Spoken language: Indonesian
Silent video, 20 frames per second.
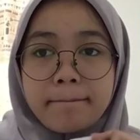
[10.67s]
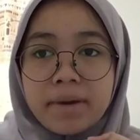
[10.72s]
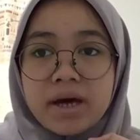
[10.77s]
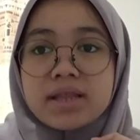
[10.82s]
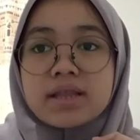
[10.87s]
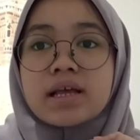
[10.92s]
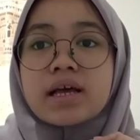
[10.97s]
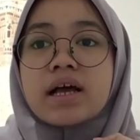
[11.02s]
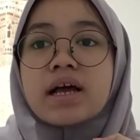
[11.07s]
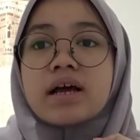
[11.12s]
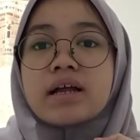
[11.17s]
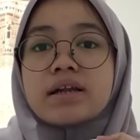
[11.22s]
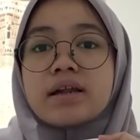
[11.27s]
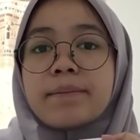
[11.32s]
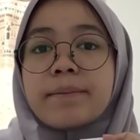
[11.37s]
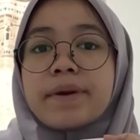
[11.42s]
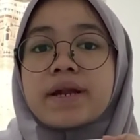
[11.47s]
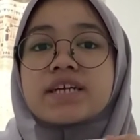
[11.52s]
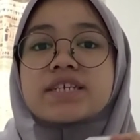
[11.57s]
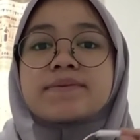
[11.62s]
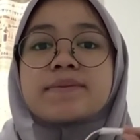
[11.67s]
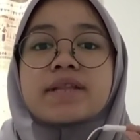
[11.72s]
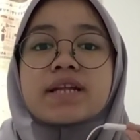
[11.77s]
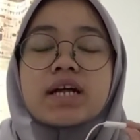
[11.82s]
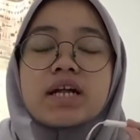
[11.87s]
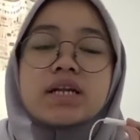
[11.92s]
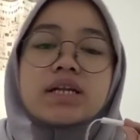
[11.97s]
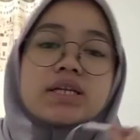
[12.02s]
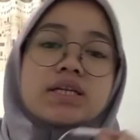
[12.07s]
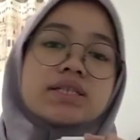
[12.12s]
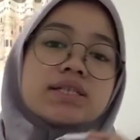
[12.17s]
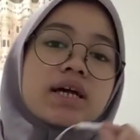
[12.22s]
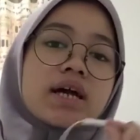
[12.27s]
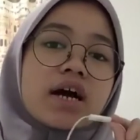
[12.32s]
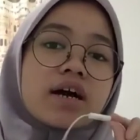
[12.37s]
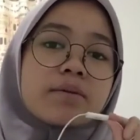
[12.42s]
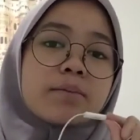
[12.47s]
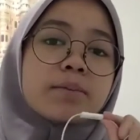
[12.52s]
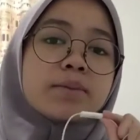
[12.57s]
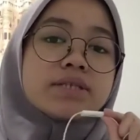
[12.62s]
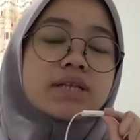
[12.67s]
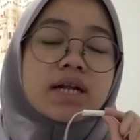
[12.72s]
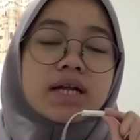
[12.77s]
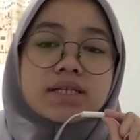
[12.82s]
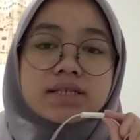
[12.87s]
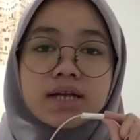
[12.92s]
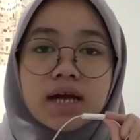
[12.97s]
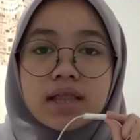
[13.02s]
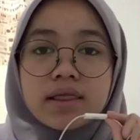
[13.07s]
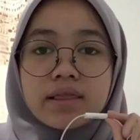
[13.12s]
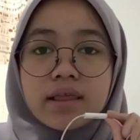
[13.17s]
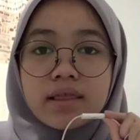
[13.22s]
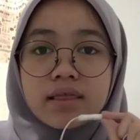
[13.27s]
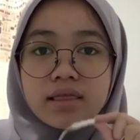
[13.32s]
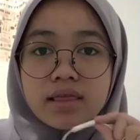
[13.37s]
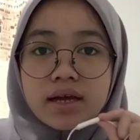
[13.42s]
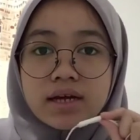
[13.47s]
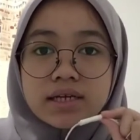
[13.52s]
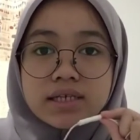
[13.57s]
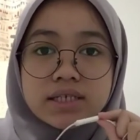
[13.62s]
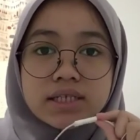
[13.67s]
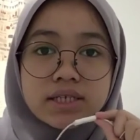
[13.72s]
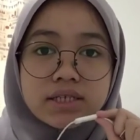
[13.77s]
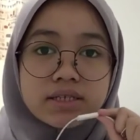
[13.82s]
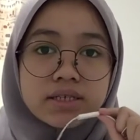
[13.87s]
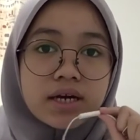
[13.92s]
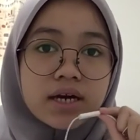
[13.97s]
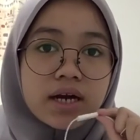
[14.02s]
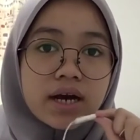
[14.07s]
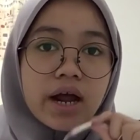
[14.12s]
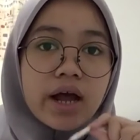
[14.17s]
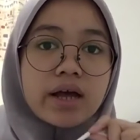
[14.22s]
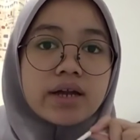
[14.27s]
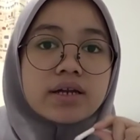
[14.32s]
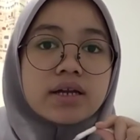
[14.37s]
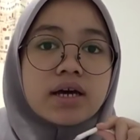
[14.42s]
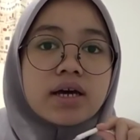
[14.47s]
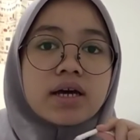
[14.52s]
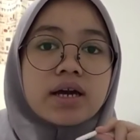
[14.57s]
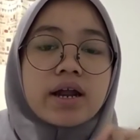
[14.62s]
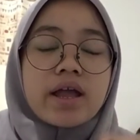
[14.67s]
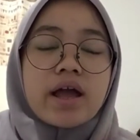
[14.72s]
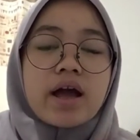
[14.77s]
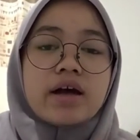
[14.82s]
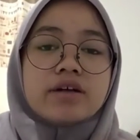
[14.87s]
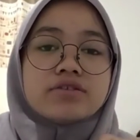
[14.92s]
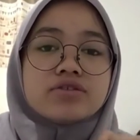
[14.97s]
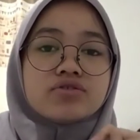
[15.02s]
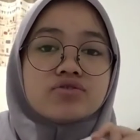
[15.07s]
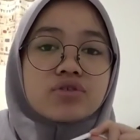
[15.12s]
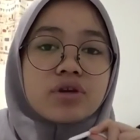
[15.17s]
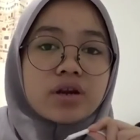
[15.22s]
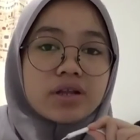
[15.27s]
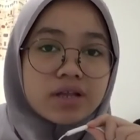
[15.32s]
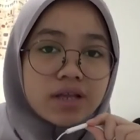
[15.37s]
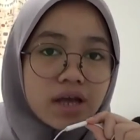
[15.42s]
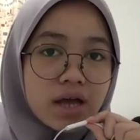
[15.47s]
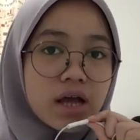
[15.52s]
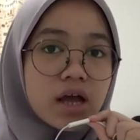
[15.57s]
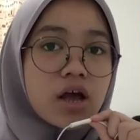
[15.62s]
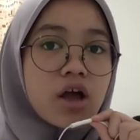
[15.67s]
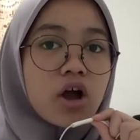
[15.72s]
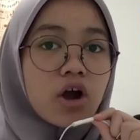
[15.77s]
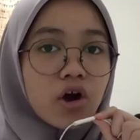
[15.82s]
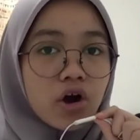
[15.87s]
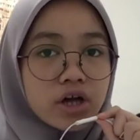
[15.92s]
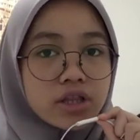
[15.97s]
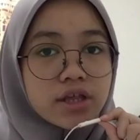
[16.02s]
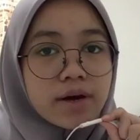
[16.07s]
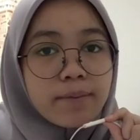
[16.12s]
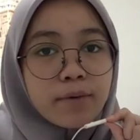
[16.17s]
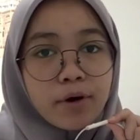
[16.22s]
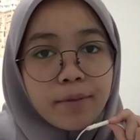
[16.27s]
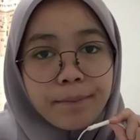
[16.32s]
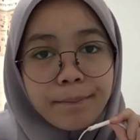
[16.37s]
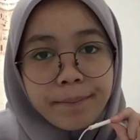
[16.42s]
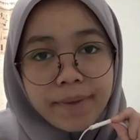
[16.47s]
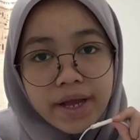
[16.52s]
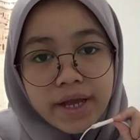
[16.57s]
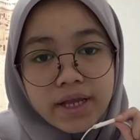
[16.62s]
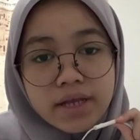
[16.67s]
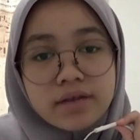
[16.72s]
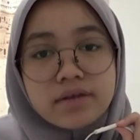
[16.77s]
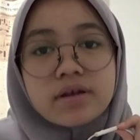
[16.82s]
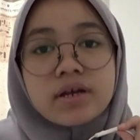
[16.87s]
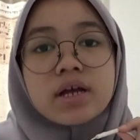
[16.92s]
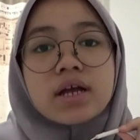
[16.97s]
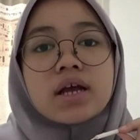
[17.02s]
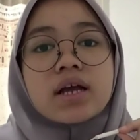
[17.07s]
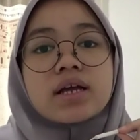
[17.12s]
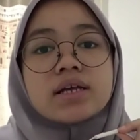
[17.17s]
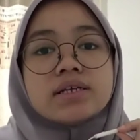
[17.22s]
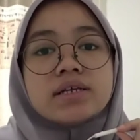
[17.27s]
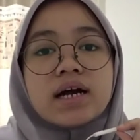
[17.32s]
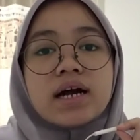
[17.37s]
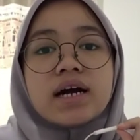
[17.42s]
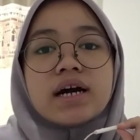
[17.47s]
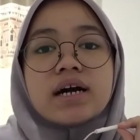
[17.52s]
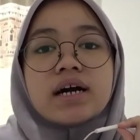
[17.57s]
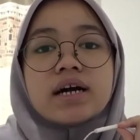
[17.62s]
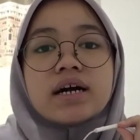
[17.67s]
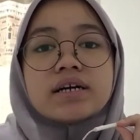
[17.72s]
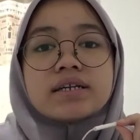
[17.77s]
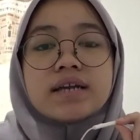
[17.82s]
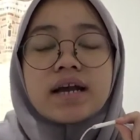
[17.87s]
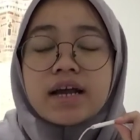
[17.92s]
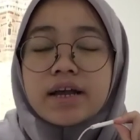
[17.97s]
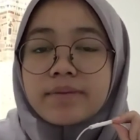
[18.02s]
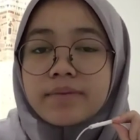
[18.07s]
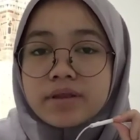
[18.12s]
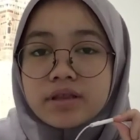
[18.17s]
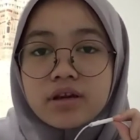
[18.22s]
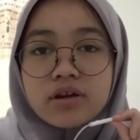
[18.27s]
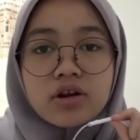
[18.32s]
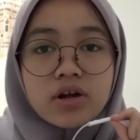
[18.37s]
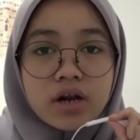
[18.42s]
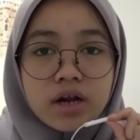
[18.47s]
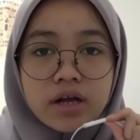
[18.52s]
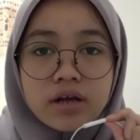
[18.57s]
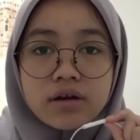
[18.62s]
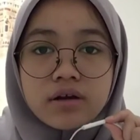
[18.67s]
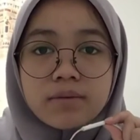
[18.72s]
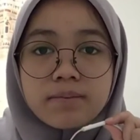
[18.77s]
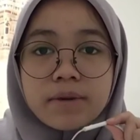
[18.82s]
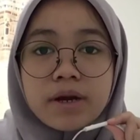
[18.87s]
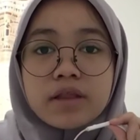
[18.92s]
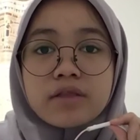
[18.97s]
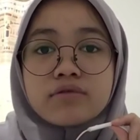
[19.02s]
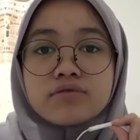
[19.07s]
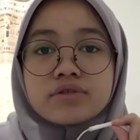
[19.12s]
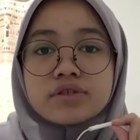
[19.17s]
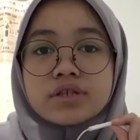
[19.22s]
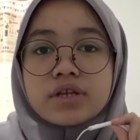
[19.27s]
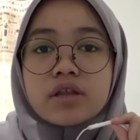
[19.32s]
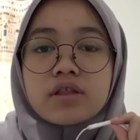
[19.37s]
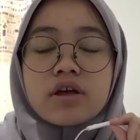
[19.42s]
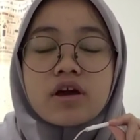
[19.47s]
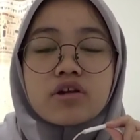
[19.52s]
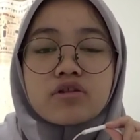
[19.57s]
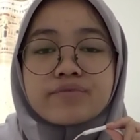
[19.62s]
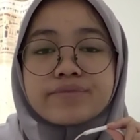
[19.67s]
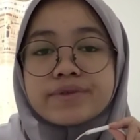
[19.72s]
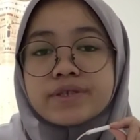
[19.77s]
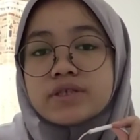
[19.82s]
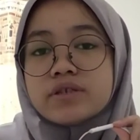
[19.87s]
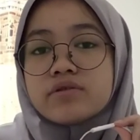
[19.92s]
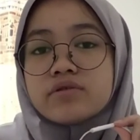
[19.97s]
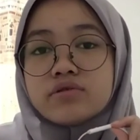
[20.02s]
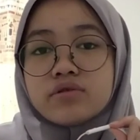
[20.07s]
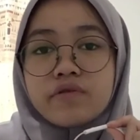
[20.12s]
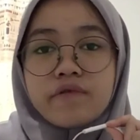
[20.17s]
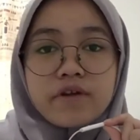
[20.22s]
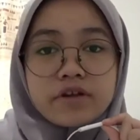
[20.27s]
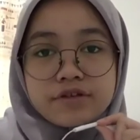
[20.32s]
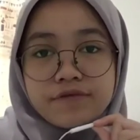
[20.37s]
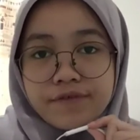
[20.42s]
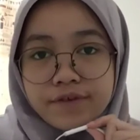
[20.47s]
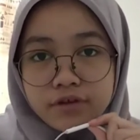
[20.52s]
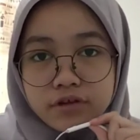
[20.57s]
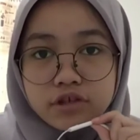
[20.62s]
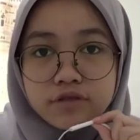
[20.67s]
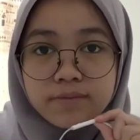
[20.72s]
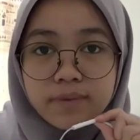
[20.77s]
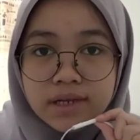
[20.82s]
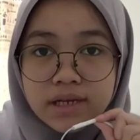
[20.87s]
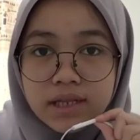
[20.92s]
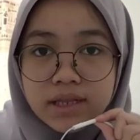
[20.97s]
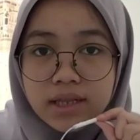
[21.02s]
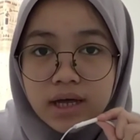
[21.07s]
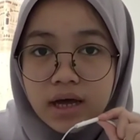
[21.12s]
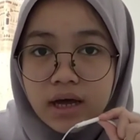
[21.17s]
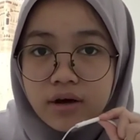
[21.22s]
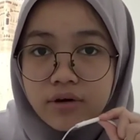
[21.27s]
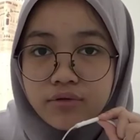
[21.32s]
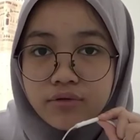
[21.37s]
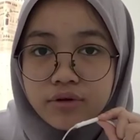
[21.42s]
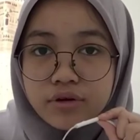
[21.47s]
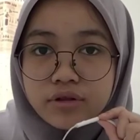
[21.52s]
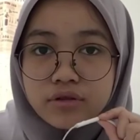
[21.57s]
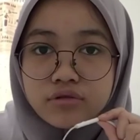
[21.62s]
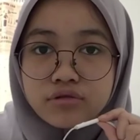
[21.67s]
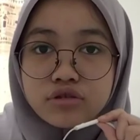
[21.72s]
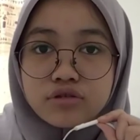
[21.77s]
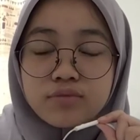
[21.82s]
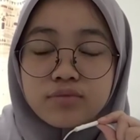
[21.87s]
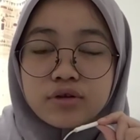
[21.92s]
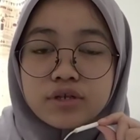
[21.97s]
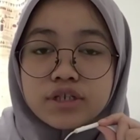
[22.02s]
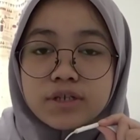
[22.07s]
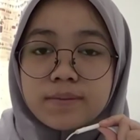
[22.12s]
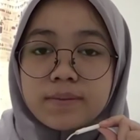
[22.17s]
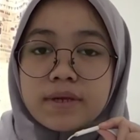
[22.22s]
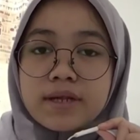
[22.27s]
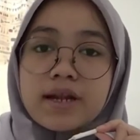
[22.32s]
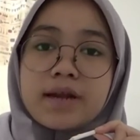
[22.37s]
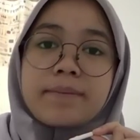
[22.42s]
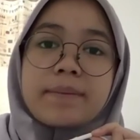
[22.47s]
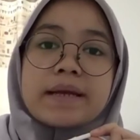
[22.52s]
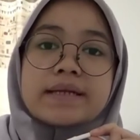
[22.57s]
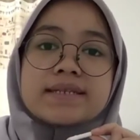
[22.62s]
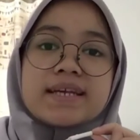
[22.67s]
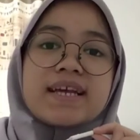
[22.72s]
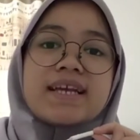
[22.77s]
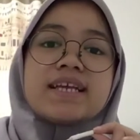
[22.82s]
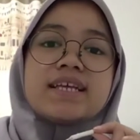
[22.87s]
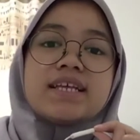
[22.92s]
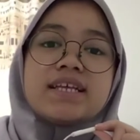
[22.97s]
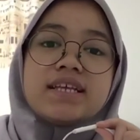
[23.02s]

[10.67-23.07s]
4 Dan pada kesempatan kali ini saya akan menjelaskan tentang sejarah dari hancurnya kota Pompei Yang diakibatkan oleh meletusnya atau erupsinya Gunung Vesuvius pada tahun 79 Masehi